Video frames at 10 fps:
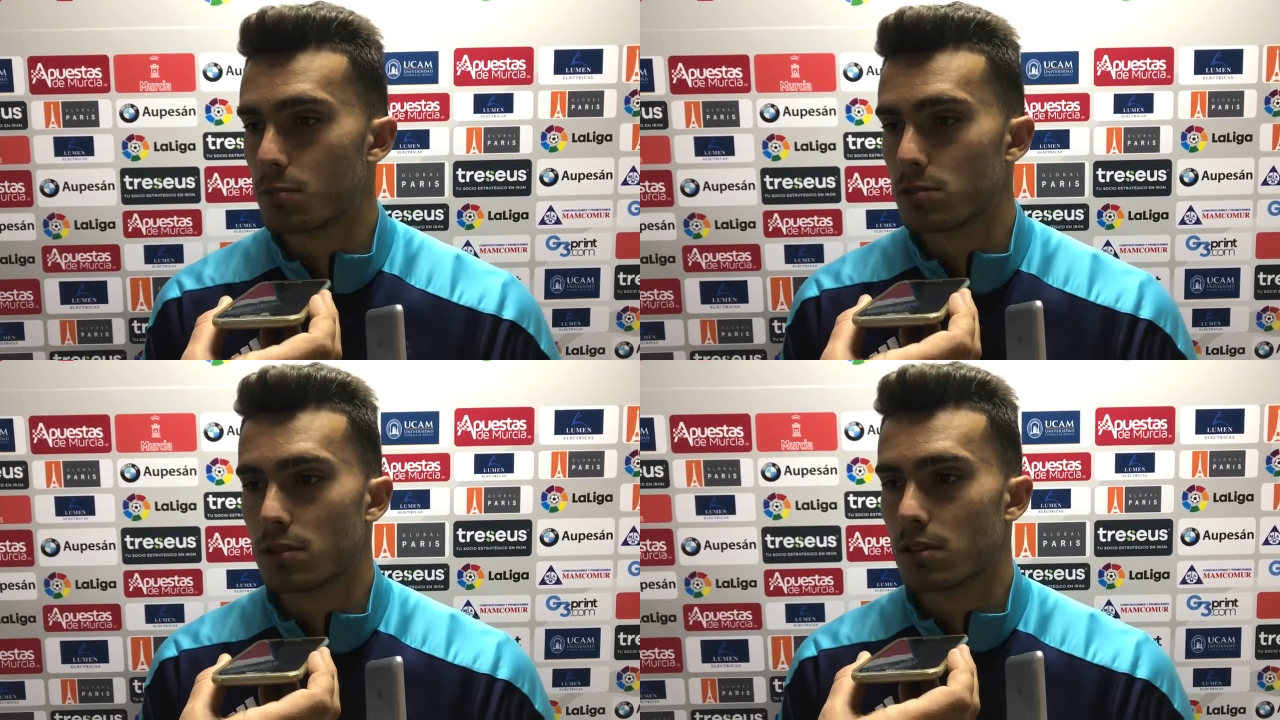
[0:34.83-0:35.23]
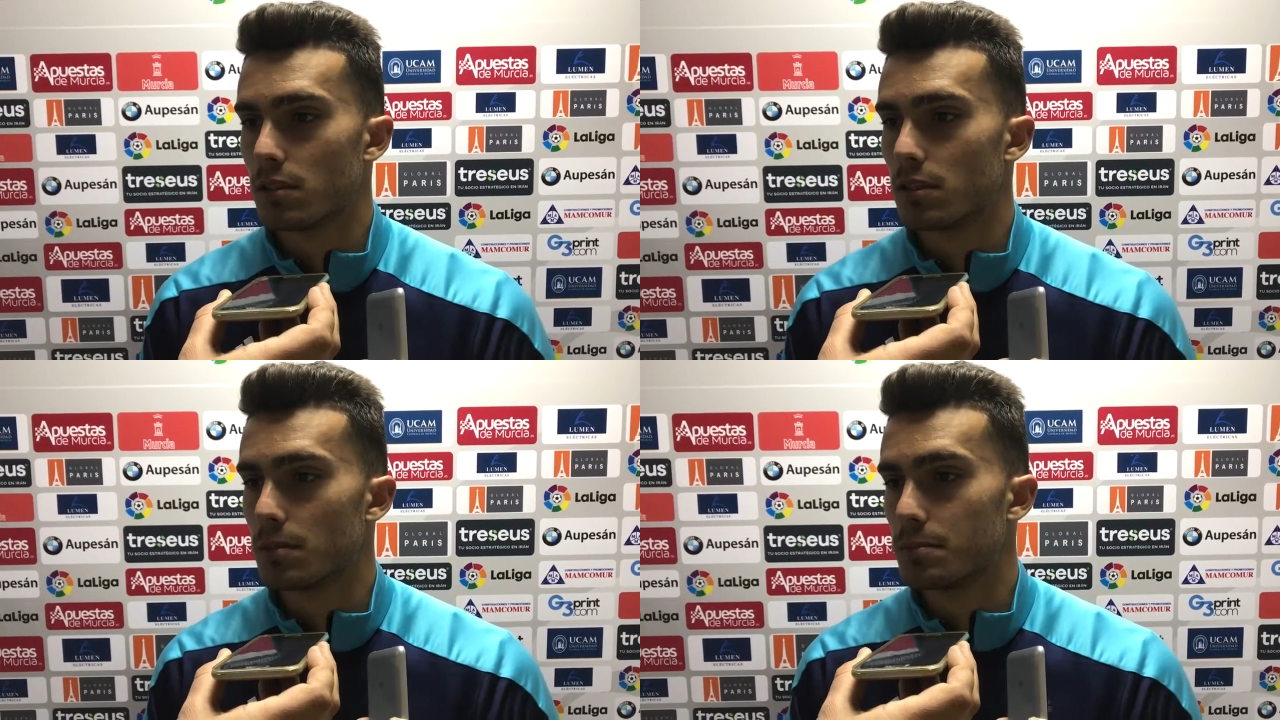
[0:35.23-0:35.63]

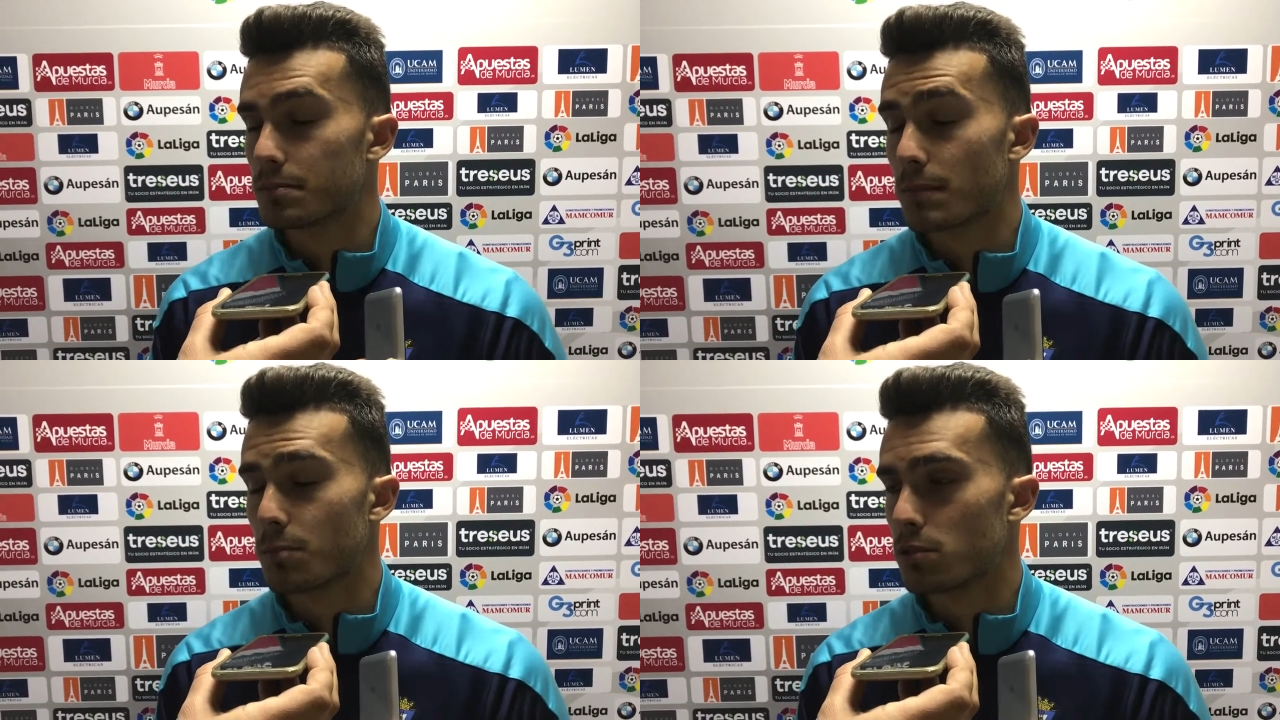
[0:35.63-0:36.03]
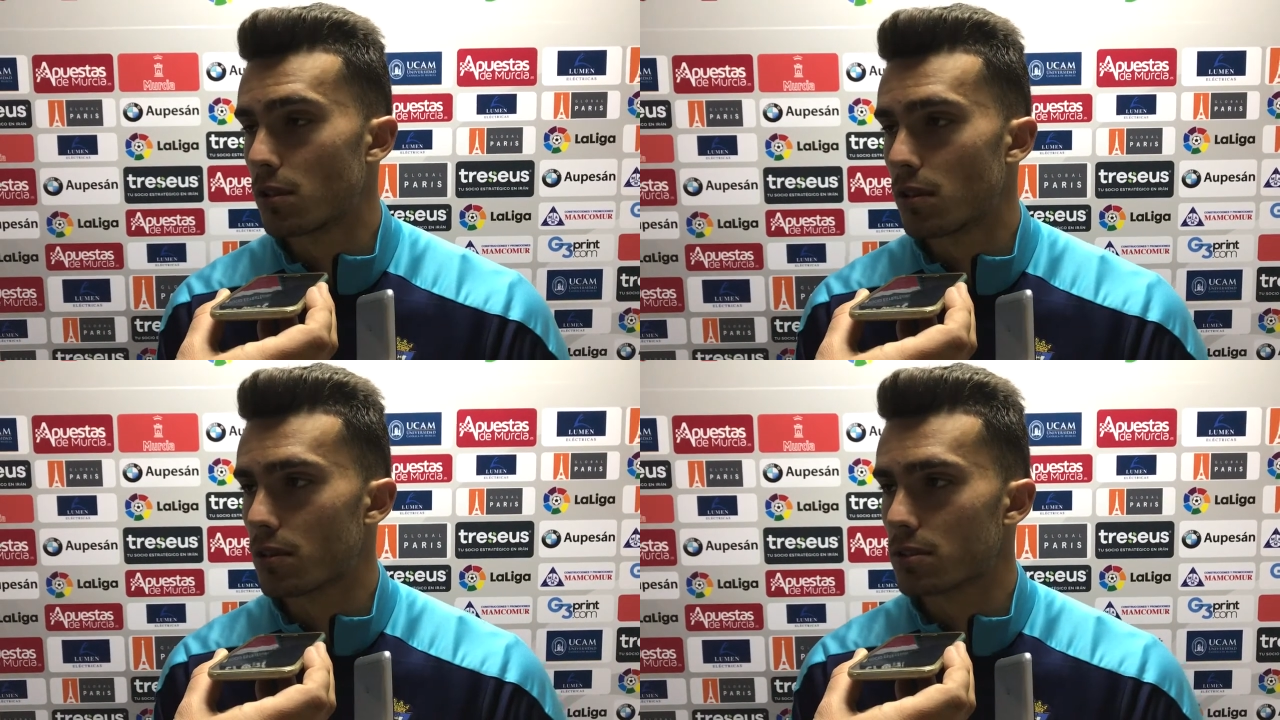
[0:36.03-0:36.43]
punto, punto
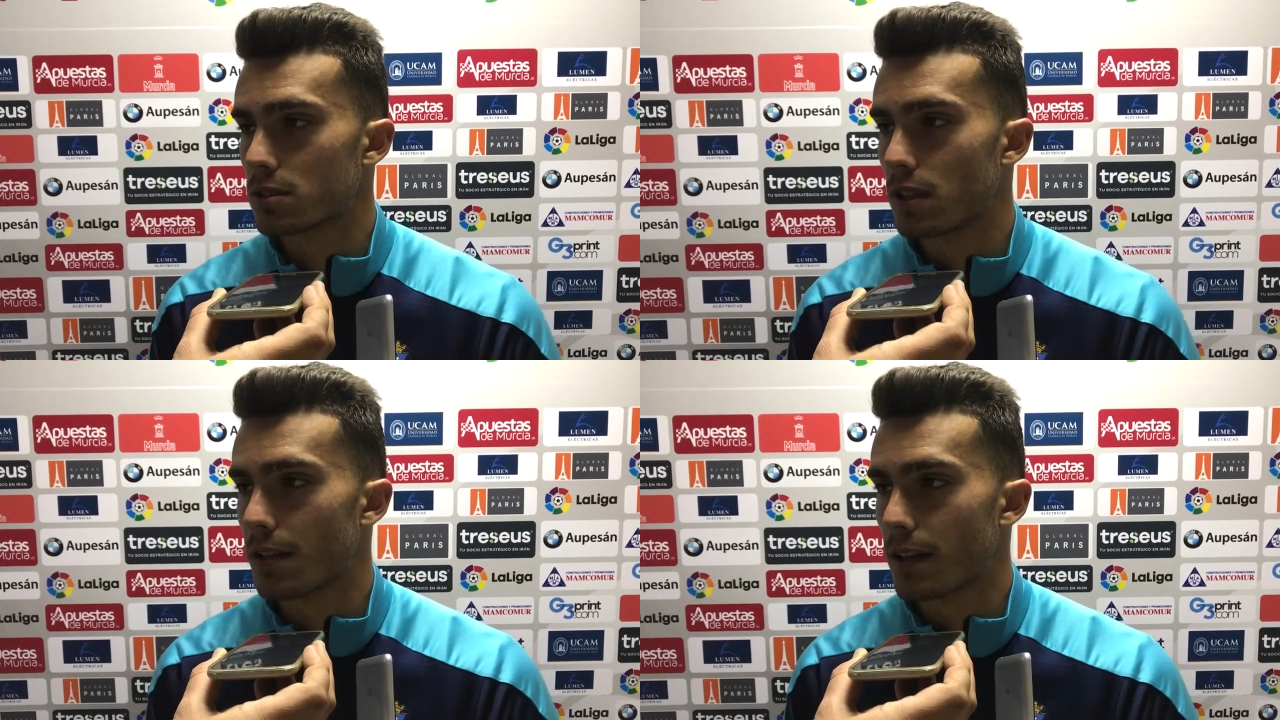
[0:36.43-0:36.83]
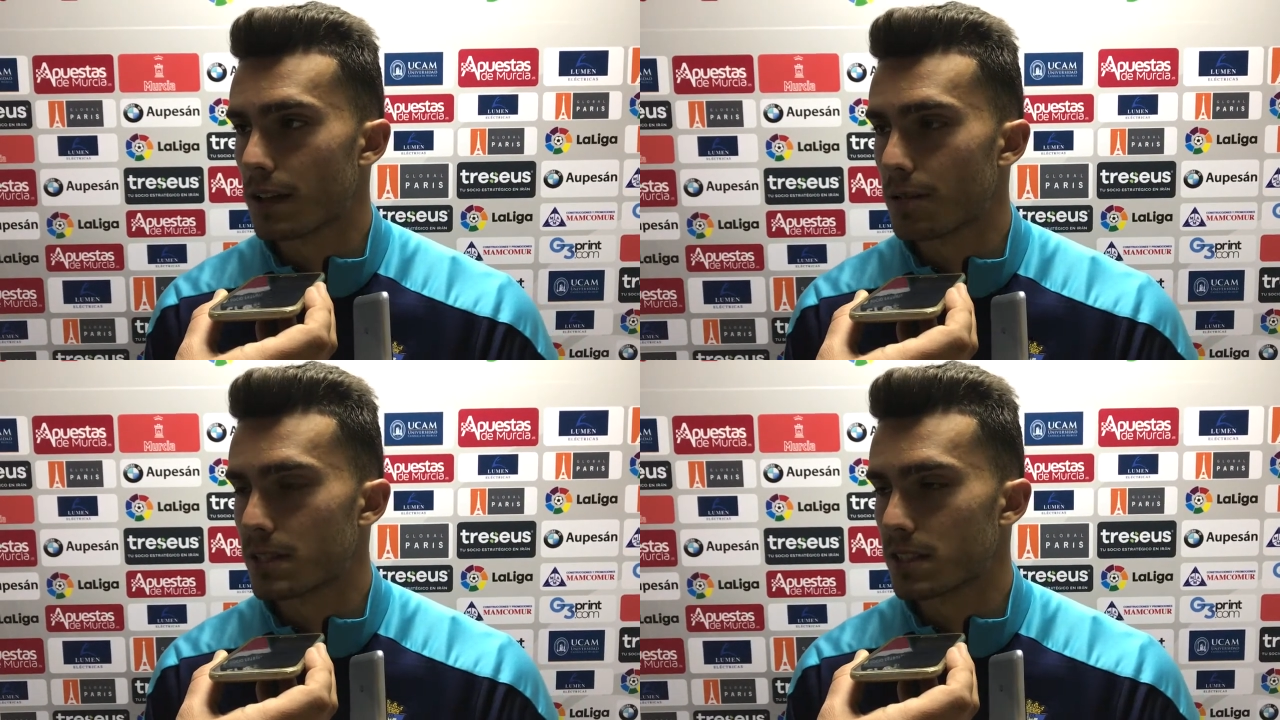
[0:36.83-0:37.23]
de los dos, la verdad
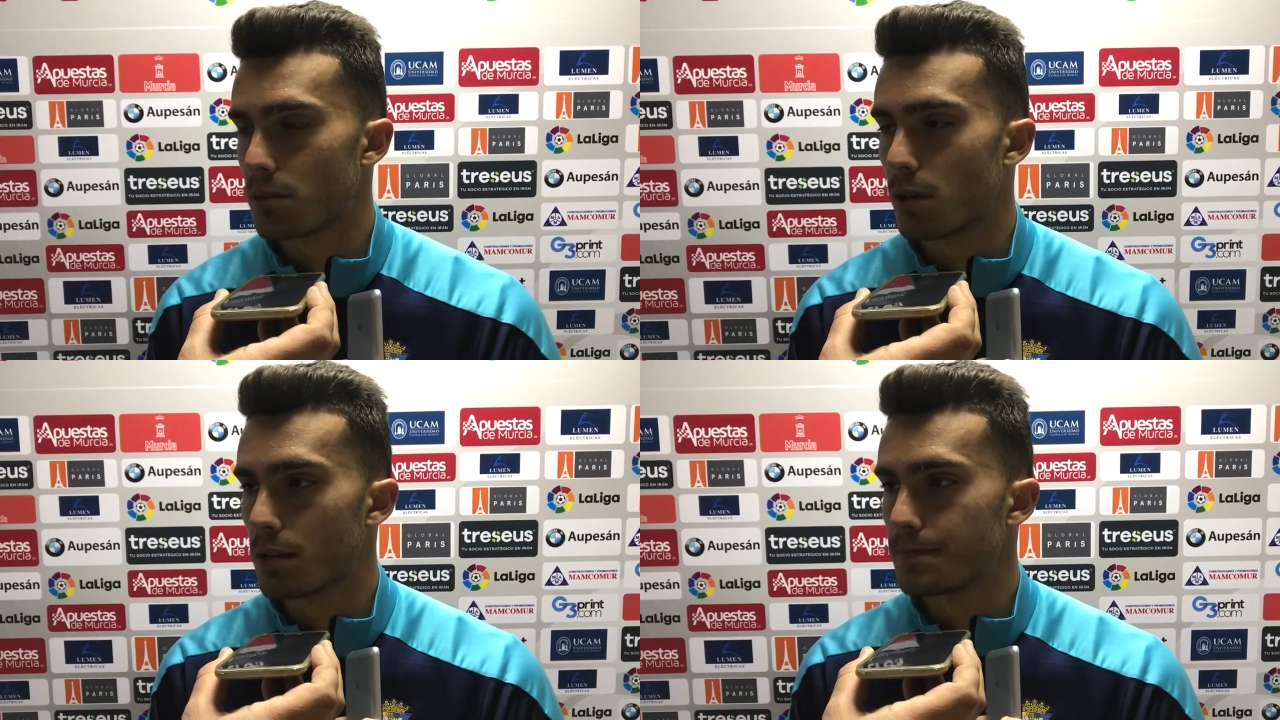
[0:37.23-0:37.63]
que bastante bueno.